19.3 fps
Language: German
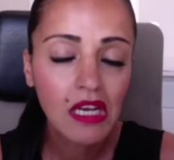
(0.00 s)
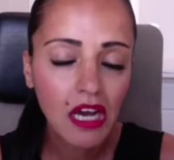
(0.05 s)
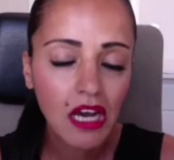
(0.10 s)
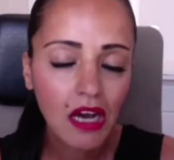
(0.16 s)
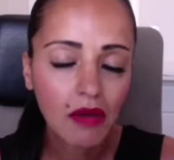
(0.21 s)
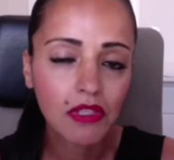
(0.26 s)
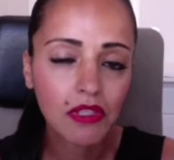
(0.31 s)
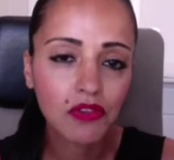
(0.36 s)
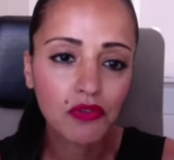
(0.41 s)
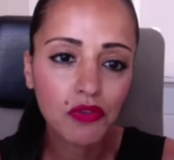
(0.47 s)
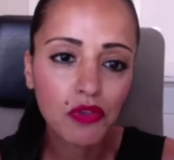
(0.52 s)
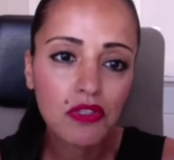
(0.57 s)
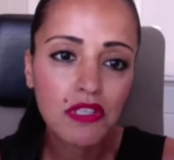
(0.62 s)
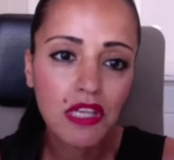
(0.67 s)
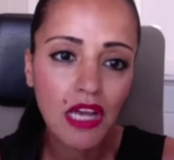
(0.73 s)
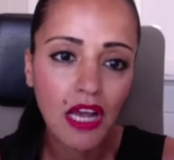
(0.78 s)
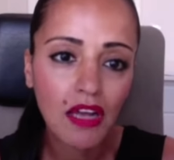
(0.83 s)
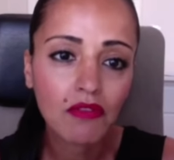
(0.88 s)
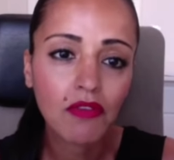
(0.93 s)
Aber ich würde
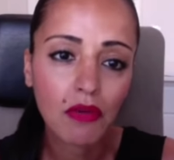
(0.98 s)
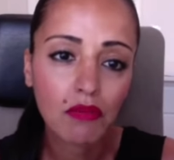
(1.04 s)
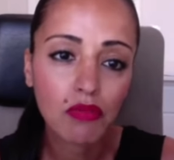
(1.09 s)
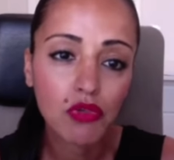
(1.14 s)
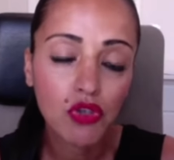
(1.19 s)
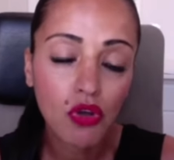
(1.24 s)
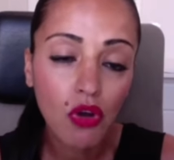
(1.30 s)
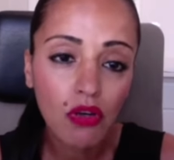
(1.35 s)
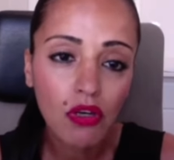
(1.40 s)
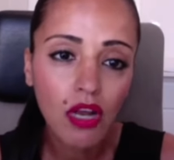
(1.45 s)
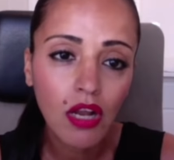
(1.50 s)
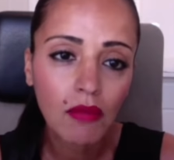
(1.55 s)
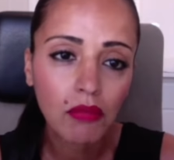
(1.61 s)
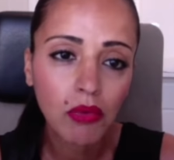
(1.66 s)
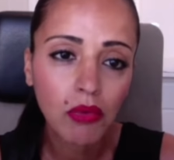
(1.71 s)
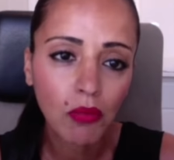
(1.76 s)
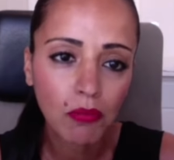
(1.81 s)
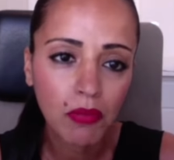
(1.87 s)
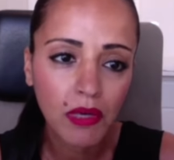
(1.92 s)
sagen, wir haben schon ein
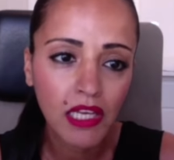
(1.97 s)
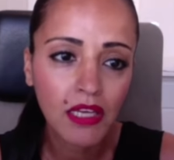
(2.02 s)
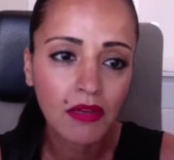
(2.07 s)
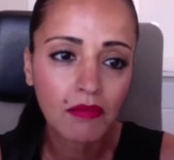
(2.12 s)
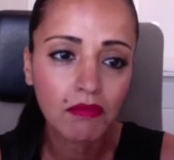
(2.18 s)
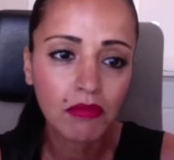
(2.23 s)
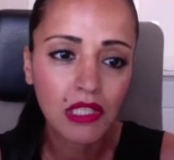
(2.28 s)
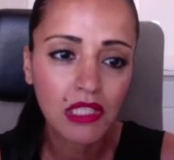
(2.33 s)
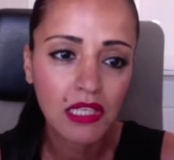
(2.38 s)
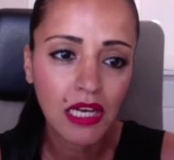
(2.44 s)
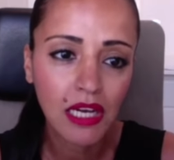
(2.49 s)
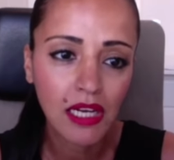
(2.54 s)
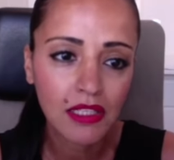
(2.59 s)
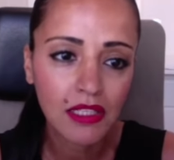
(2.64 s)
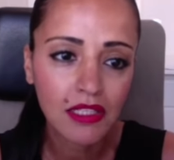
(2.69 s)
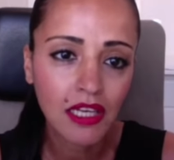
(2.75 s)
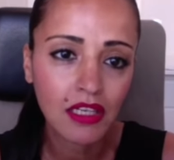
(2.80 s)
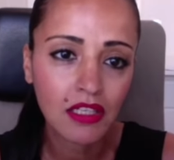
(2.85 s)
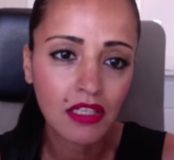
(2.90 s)
Problem mit
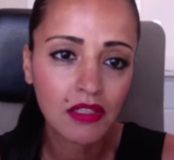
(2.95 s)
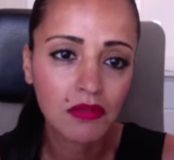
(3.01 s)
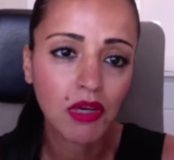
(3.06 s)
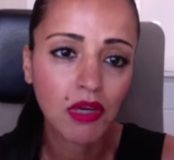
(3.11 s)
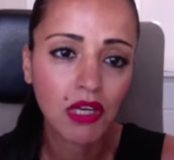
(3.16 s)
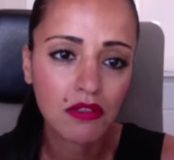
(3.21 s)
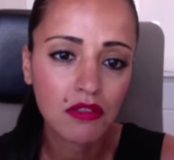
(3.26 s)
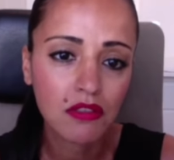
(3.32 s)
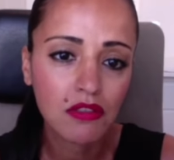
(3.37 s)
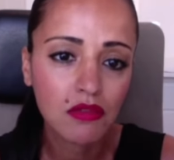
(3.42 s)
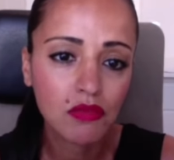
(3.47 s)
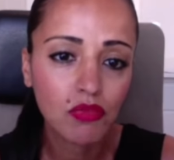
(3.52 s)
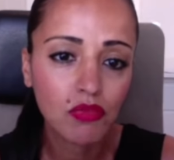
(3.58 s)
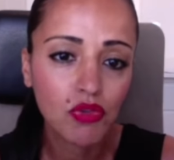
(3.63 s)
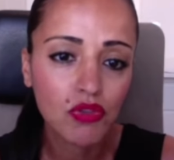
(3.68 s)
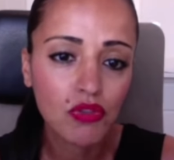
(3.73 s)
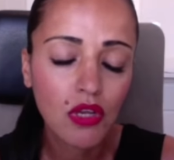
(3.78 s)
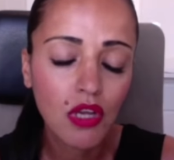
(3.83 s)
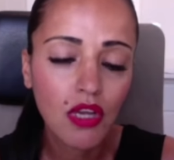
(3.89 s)
alltäglichem
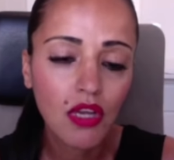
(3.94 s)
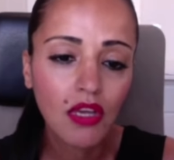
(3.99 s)
Rassismus,